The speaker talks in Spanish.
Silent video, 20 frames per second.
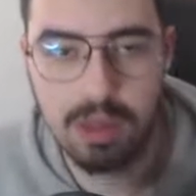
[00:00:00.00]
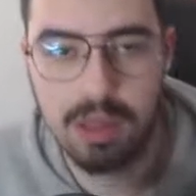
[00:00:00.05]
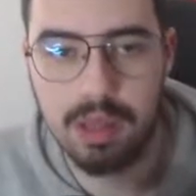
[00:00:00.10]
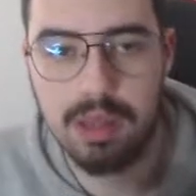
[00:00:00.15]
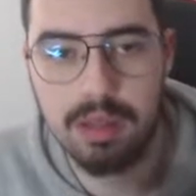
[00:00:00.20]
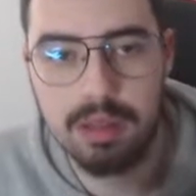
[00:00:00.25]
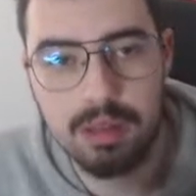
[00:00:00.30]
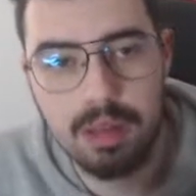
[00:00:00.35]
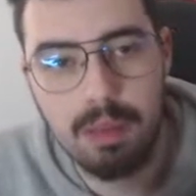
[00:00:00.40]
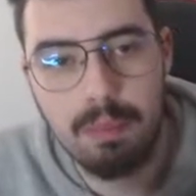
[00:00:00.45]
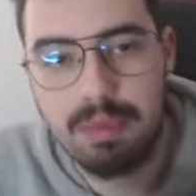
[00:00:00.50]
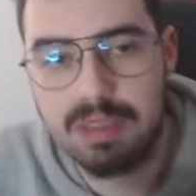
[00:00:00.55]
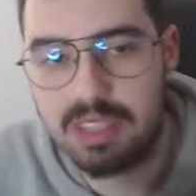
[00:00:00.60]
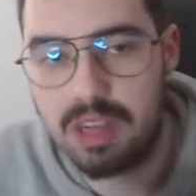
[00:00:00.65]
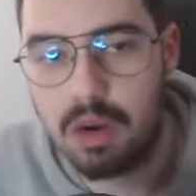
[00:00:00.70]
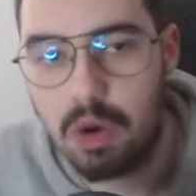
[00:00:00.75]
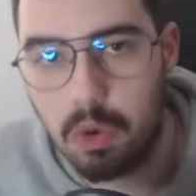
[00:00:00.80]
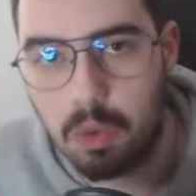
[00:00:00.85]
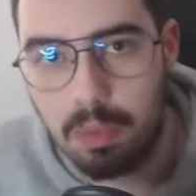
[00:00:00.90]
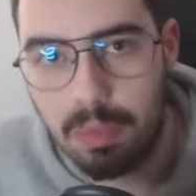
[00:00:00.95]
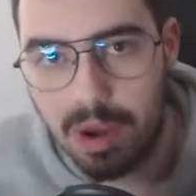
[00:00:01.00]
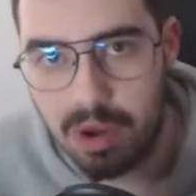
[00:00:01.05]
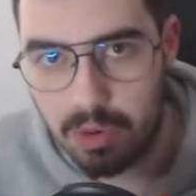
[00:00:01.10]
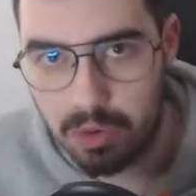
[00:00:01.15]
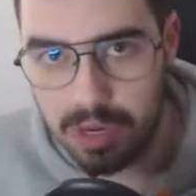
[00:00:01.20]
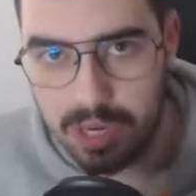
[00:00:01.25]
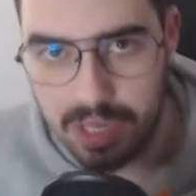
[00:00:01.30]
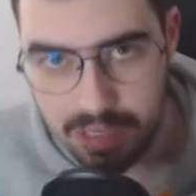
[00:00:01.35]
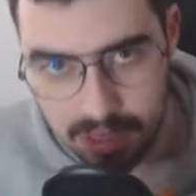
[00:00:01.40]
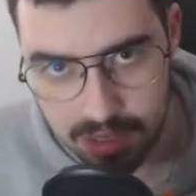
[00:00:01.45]
Eh, empezar con un
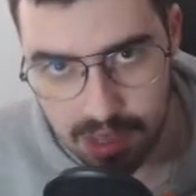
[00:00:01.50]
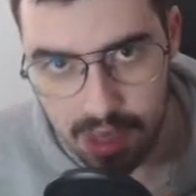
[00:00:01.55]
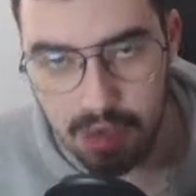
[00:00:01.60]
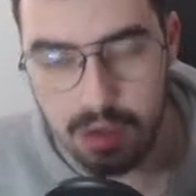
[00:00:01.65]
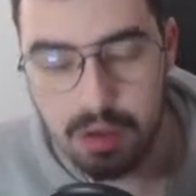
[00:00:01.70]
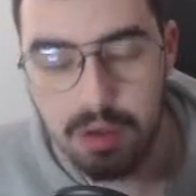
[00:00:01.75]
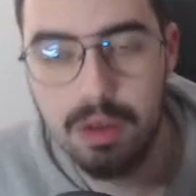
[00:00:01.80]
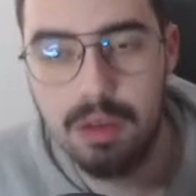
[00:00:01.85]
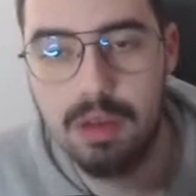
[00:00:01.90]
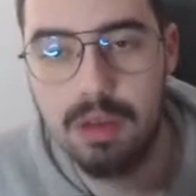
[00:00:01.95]
valor inicial,